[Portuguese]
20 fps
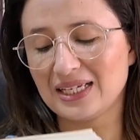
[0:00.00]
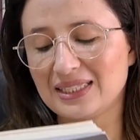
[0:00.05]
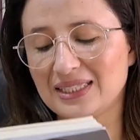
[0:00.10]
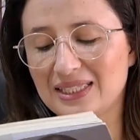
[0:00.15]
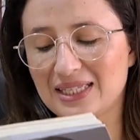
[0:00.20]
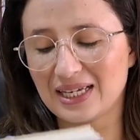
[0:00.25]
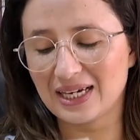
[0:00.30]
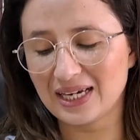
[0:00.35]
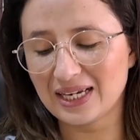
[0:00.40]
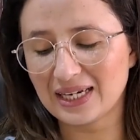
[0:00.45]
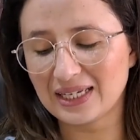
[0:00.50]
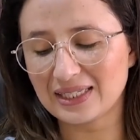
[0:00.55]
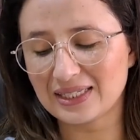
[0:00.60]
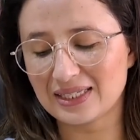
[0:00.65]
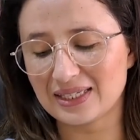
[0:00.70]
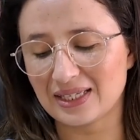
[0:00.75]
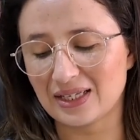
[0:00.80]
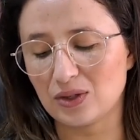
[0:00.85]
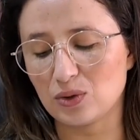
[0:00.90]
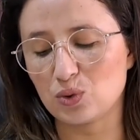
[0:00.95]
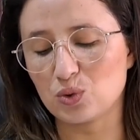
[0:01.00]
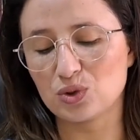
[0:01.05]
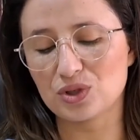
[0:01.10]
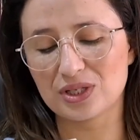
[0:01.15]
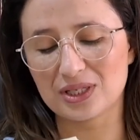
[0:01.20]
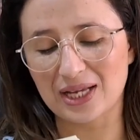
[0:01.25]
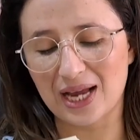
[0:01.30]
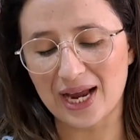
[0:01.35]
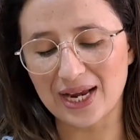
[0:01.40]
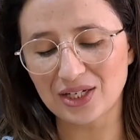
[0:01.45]
Danem-se os
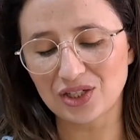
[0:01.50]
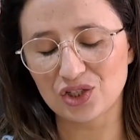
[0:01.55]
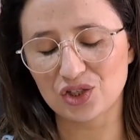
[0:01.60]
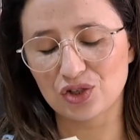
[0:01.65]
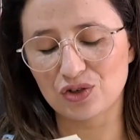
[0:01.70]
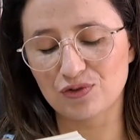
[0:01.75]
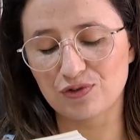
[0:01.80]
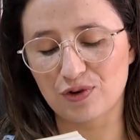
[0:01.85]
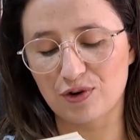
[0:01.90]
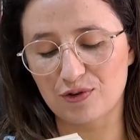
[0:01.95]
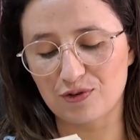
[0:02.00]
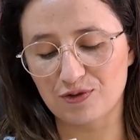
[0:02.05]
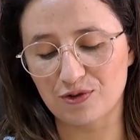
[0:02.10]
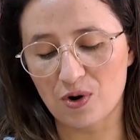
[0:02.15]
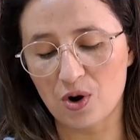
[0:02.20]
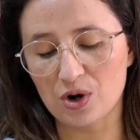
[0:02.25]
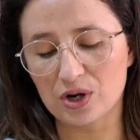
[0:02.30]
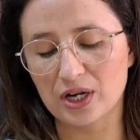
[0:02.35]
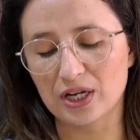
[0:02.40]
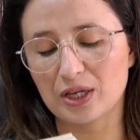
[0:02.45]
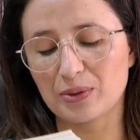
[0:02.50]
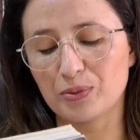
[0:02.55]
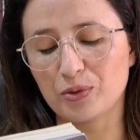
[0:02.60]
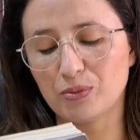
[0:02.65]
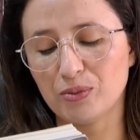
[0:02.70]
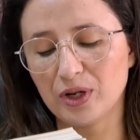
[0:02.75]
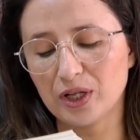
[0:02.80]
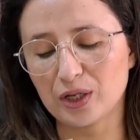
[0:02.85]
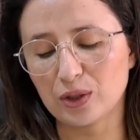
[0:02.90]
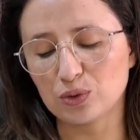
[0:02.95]
sites de fofoca que
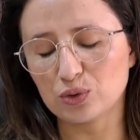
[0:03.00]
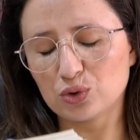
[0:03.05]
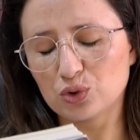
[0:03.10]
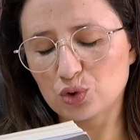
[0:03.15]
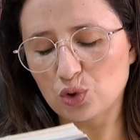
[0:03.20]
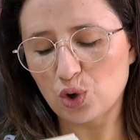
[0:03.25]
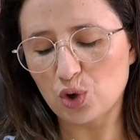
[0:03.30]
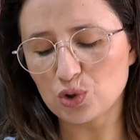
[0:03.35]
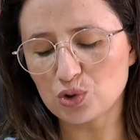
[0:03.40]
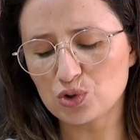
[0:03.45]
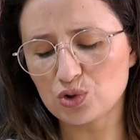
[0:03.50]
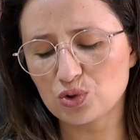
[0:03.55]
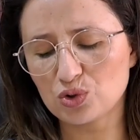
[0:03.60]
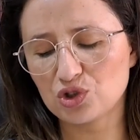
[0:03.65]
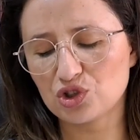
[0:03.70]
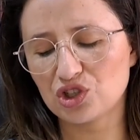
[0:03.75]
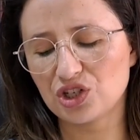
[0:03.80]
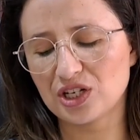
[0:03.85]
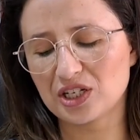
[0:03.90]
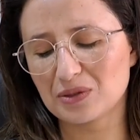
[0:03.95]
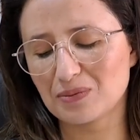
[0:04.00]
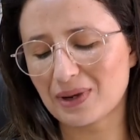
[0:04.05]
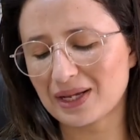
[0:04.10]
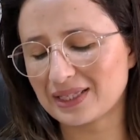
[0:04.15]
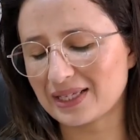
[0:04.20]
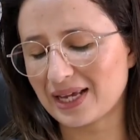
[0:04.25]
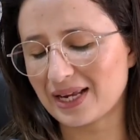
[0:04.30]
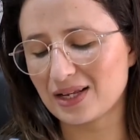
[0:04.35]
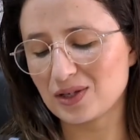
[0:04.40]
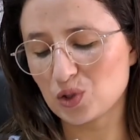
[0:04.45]
publicam todos os dias
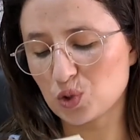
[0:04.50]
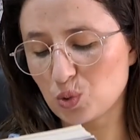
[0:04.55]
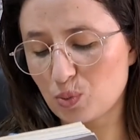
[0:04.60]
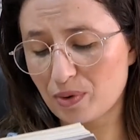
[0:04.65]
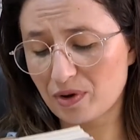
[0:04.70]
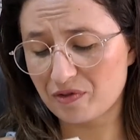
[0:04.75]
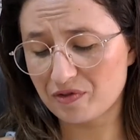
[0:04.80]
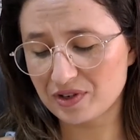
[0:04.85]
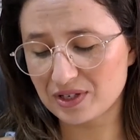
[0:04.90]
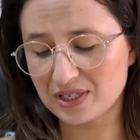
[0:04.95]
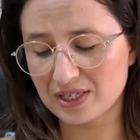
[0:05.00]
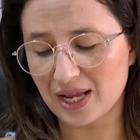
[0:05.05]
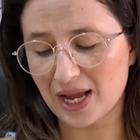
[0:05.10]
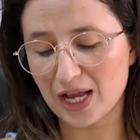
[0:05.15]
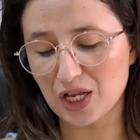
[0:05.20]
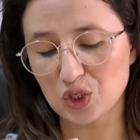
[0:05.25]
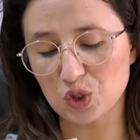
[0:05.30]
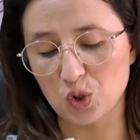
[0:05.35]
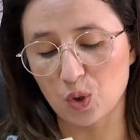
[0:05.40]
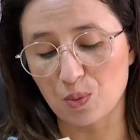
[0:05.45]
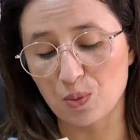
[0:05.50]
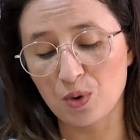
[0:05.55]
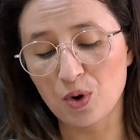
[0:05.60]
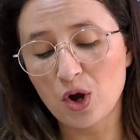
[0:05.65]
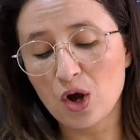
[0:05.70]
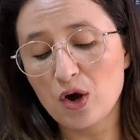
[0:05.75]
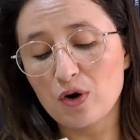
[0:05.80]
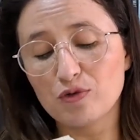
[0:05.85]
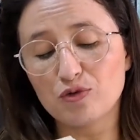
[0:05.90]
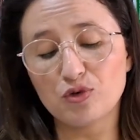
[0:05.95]
matérias superficiais como
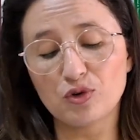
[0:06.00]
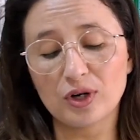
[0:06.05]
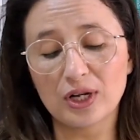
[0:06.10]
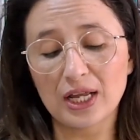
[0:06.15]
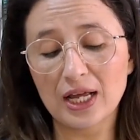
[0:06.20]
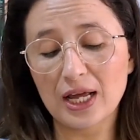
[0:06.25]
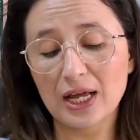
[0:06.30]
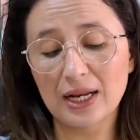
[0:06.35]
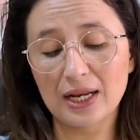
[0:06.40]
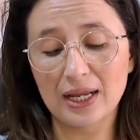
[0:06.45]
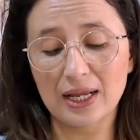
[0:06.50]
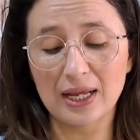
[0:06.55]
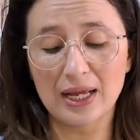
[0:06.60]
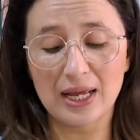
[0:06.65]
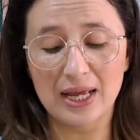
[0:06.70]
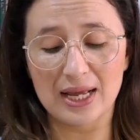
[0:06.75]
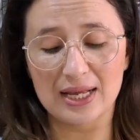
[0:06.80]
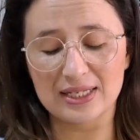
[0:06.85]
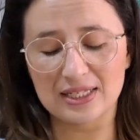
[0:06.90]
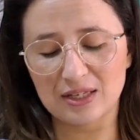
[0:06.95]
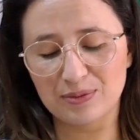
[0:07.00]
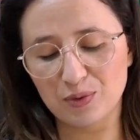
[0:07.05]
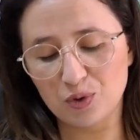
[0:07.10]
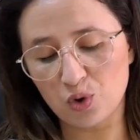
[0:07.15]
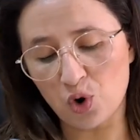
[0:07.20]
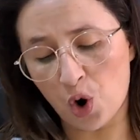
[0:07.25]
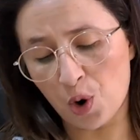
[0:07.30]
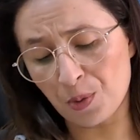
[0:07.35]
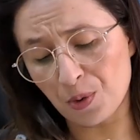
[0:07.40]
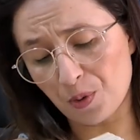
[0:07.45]
Fulana exibe
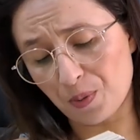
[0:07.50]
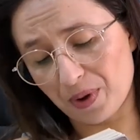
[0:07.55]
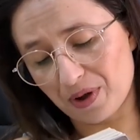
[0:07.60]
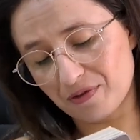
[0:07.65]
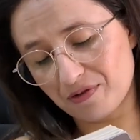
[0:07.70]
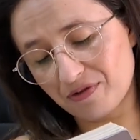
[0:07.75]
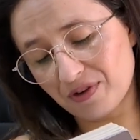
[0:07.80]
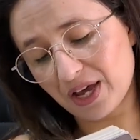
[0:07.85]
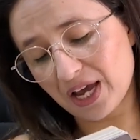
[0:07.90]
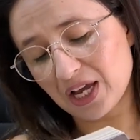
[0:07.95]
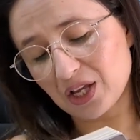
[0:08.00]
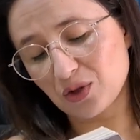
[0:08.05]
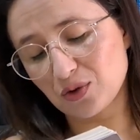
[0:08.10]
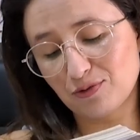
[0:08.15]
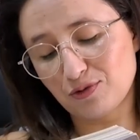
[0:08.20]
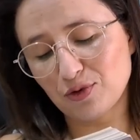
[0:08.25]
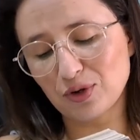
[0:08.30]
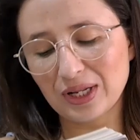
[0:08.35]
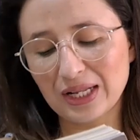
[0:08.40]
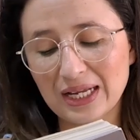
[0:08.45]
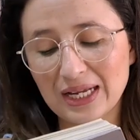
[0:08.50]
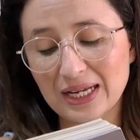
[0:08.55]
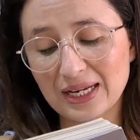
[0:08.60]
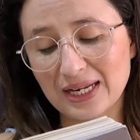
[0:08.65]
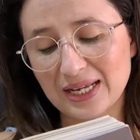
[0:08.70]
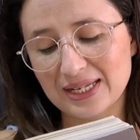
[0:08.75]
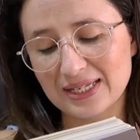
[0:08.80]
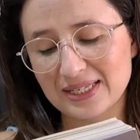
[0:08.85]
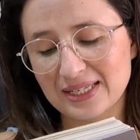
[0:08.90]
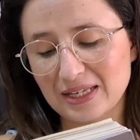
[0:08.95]
um corpo perfeito,
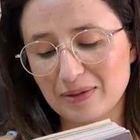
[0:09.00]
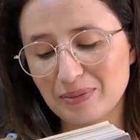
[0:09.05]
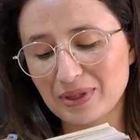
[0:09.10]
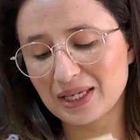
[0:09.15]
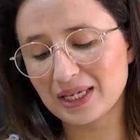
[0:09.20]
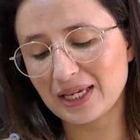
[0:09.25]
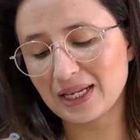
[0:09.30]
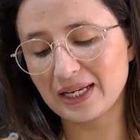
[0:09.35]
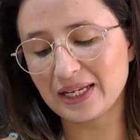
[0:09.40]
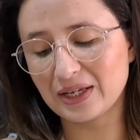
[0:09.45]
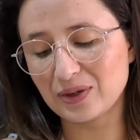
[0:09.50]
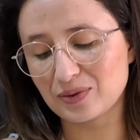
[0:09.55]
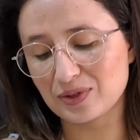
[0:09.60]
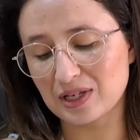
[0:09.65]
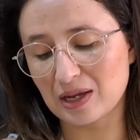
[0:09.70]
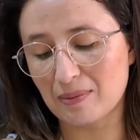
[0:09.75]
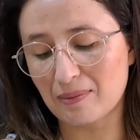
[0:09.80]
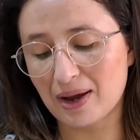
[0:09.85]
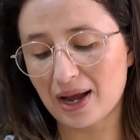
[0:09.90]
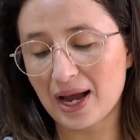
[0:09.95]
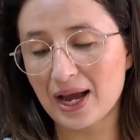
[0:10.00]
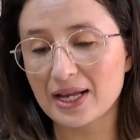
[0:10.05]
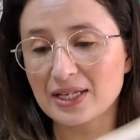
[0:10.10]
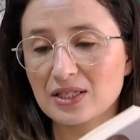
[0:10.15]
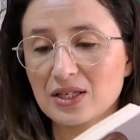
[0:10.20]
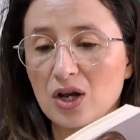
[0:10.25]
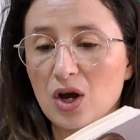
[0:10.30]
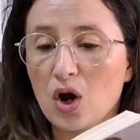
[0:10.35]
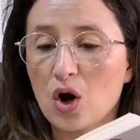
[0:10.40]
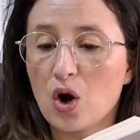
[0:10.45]
Fulana exibe quilinhos a
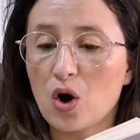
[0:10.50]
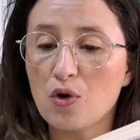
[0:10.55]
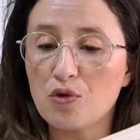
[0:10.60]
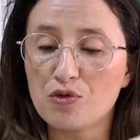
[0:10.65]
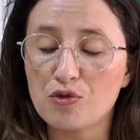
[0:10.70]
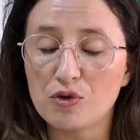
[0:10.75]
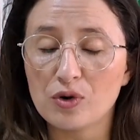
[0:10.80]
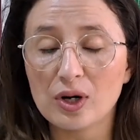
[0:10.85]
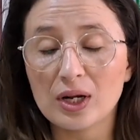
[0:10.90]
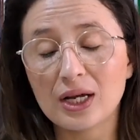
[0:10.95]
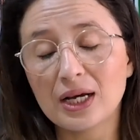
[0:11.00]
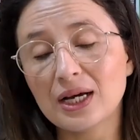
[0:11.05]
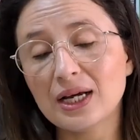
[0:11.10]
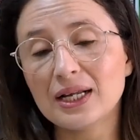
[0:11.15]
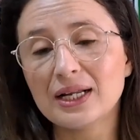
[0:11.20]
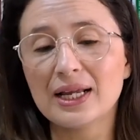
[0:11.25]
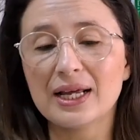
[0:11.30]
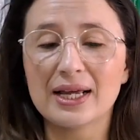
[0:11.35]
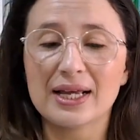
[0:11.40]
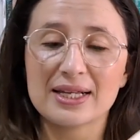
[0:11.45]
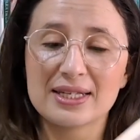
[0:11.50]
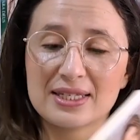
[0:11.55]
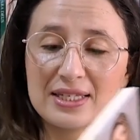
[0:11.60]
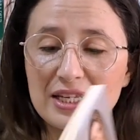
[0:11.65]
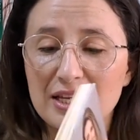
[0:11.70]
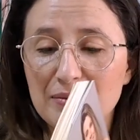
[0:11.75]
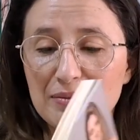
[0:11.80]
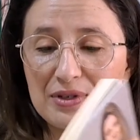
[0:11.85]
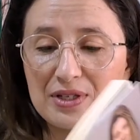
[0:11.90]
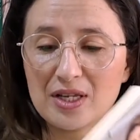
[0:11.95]
mais ou Fulana
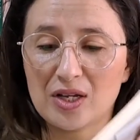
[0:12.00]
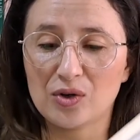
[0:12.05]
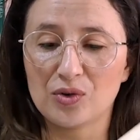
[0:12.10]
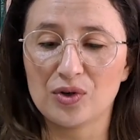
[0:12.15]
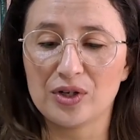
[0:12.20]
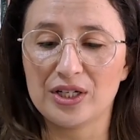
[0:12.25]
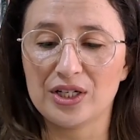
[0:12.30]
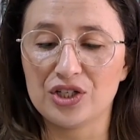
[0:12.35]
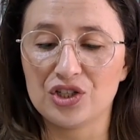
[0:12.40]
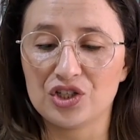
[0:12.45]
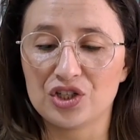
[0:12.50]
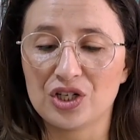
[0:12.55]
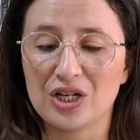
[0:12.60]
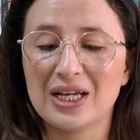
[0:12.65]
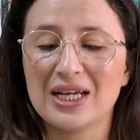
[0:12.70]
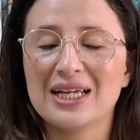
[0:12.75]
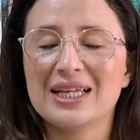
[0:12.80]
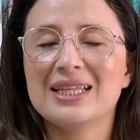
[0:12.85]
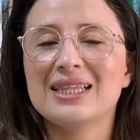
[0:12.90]
exibe celulite.